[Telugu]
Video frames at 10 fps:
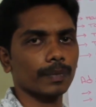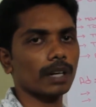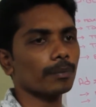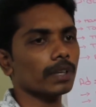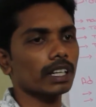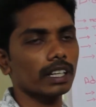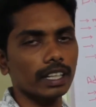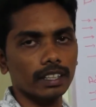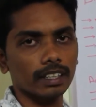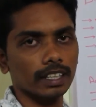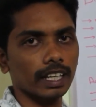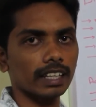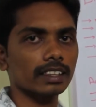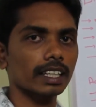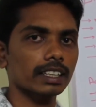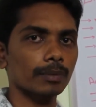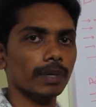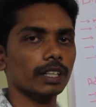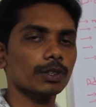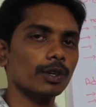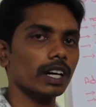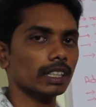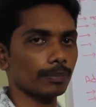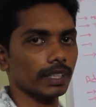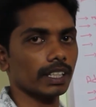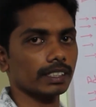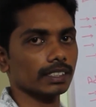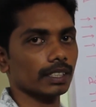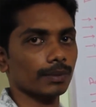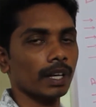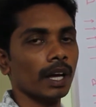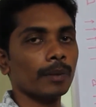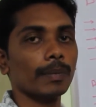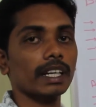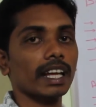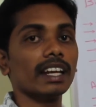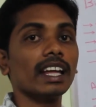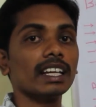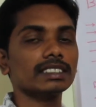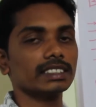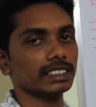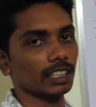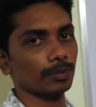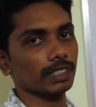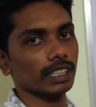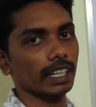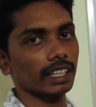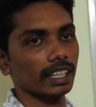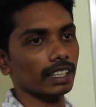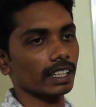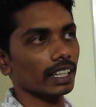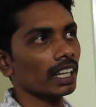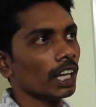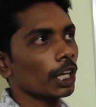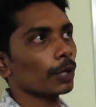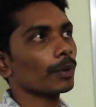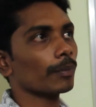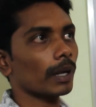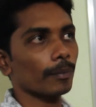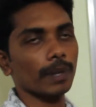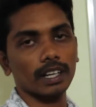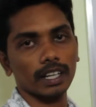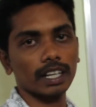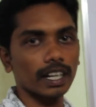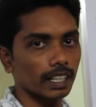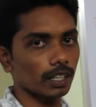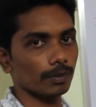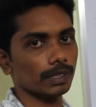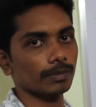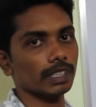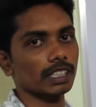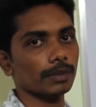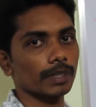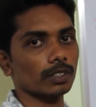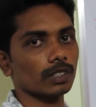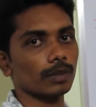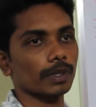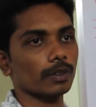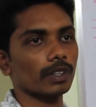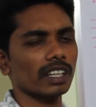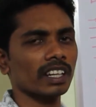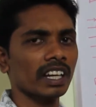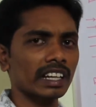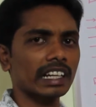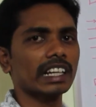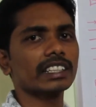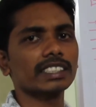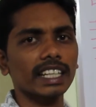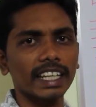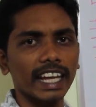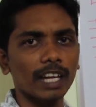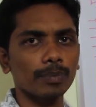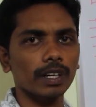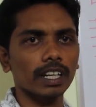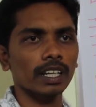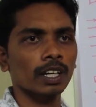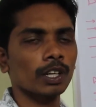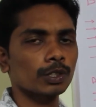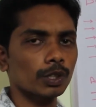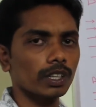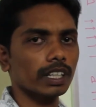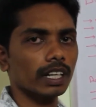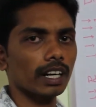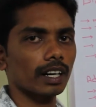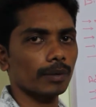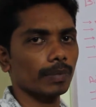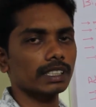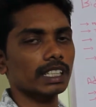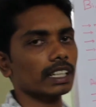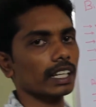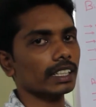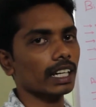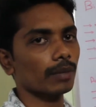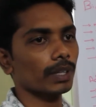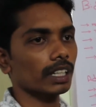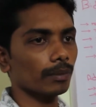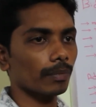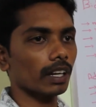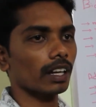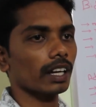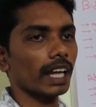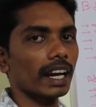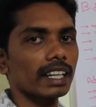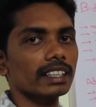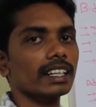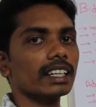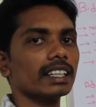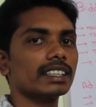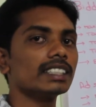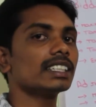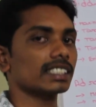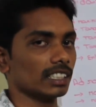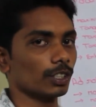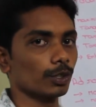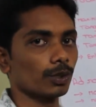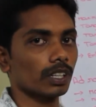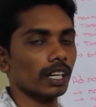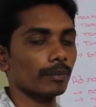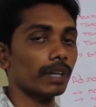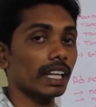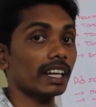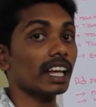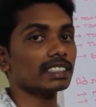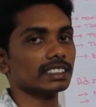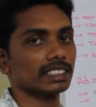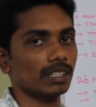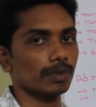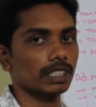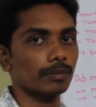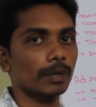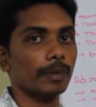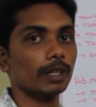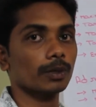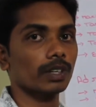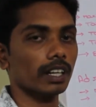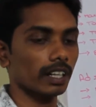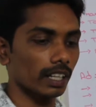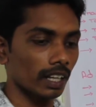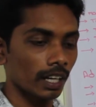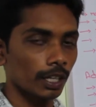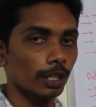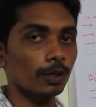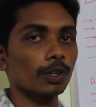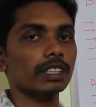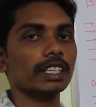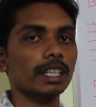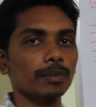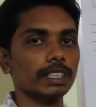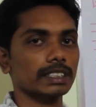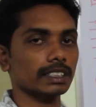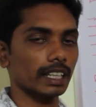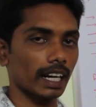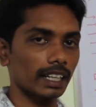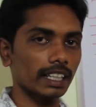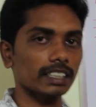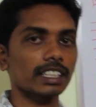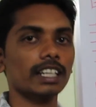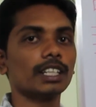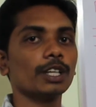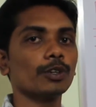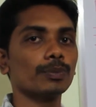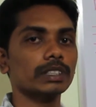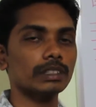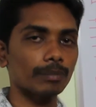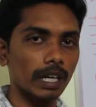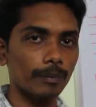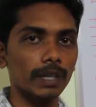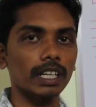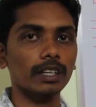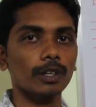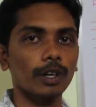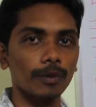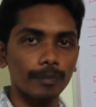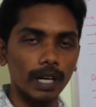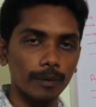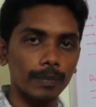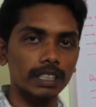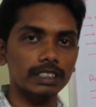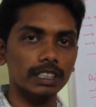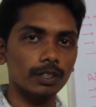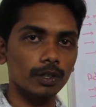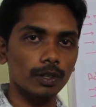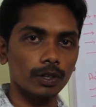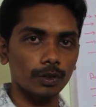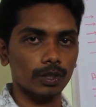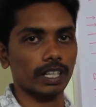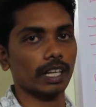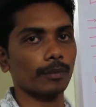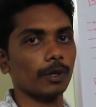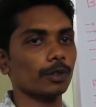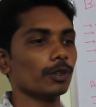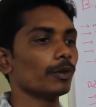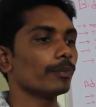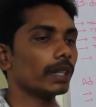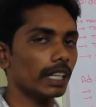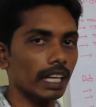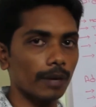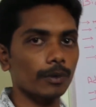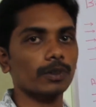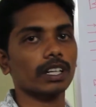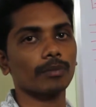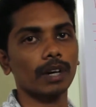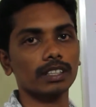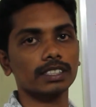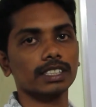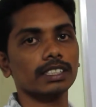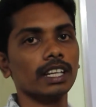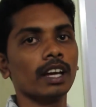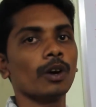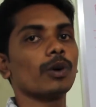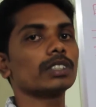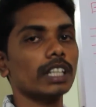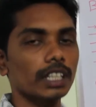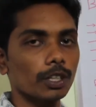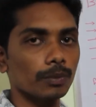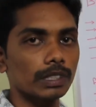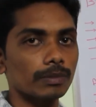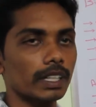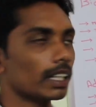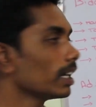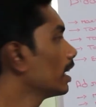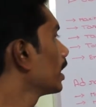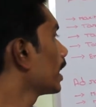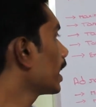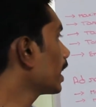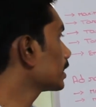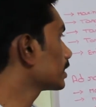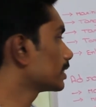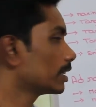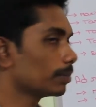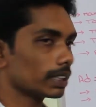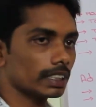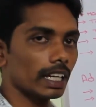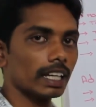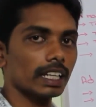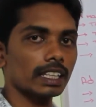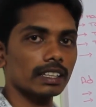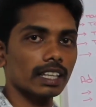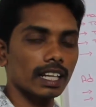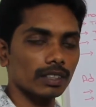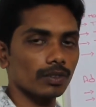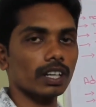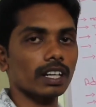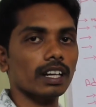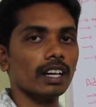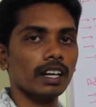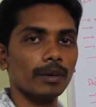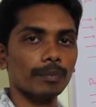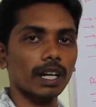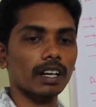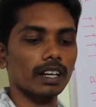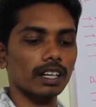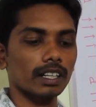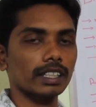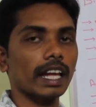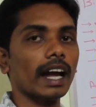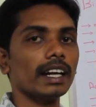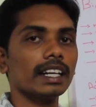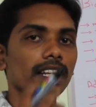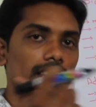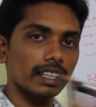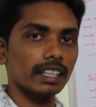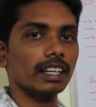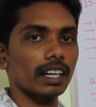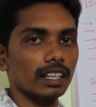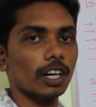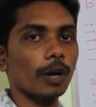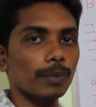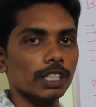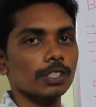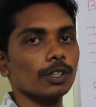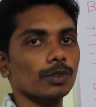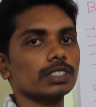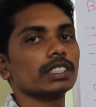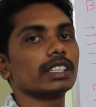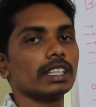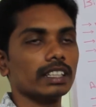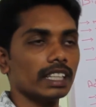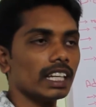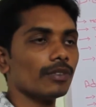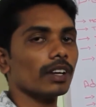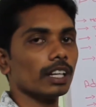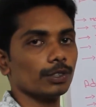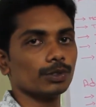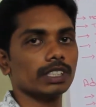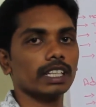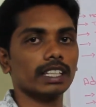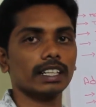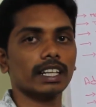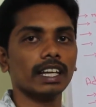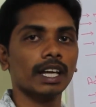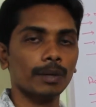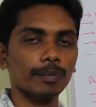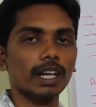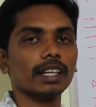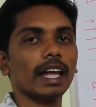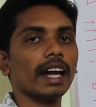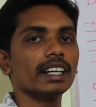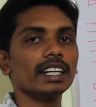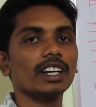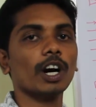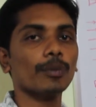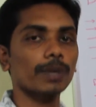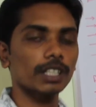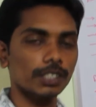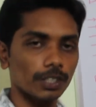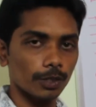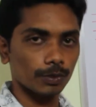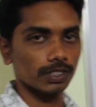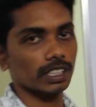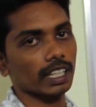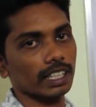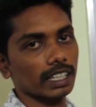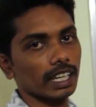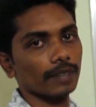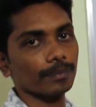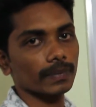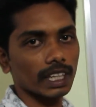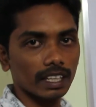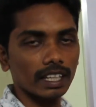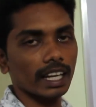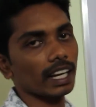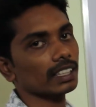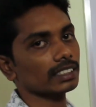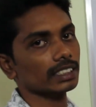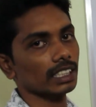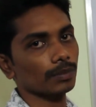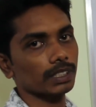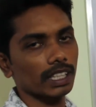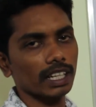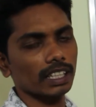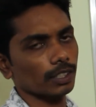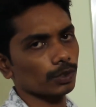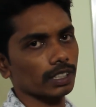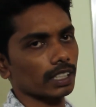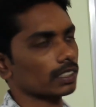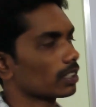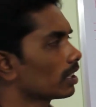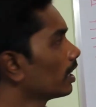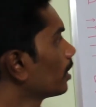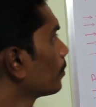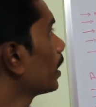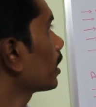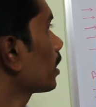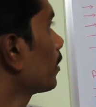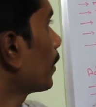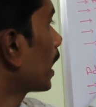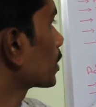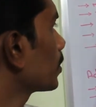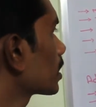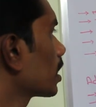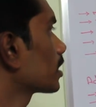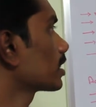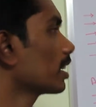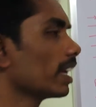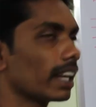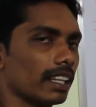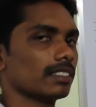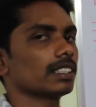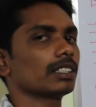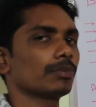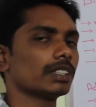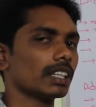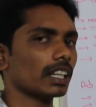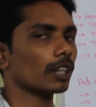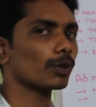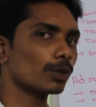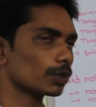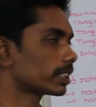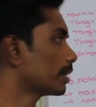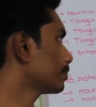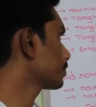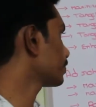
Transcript: మనం క్లిక్కి ఎంత అయితే పడిద్దో అంత పే చేస్తుంటాం బట్ ఎన్హాన్స్డ్ సిపిసి అంటే ఏంటంటే ఇప్పుడు మనం పర్ డేకి హండ్రెడ్ రూపీస్ బడ్జెట్ పెట్టుకున్నాం అనుకోండి క్లిక్స్ అన్నీ అయిపోయినాయి సో ఇంకా బడ్జెట్ లేదు కాబట్టి మన యాడ్ ఏంటంటే తీసేసిద్ది గూగుల్ బట్ ఎన్హాన్స్డ్ సిపిసి మీరు పెట్టుకున్నారంటే ఇంకో థర్టీ పర్సెంట్ అంటే థర్టీ రూపీస్ మన బిడ్డింగ్లో మన బడ్జెట్లో ఉన్న అమౌంట్ బిడ్డింగ్ అమౌంట్గా మార్చేసి ఓ థర్టీ రూపీస్ పెట్టి ఎన్హాన్స్డ్ సిపిసి అనే దాని ద్వారా మన యాడ్ని ఇంకా కాంపిటీషన్లో ఉంచిద్ది దీనివల్ల యూజ్ ఏంటంటే మన యాడ్ని కాంపిటీషన్లో ఉంచడానికే ఈ ఎన్హాన్స్డ్ సిపిసి అనేది యూజ్ చేస్తారు బట్ మ్యాక్సిమం క్లిక్స్ అన్న ఎన్హాన్స్డ్ సిపిసి అన్న రెండు సేమ్